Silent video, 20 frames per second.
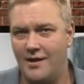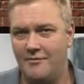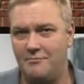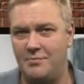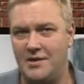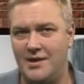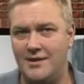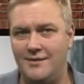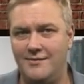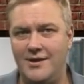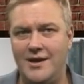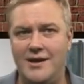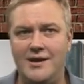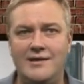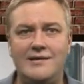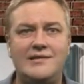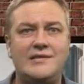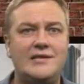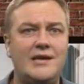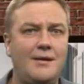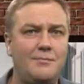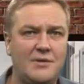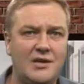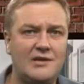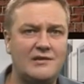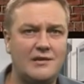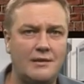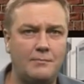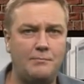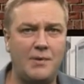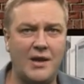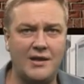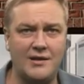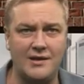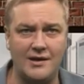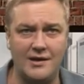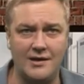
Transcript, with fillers: В преддверии 75-й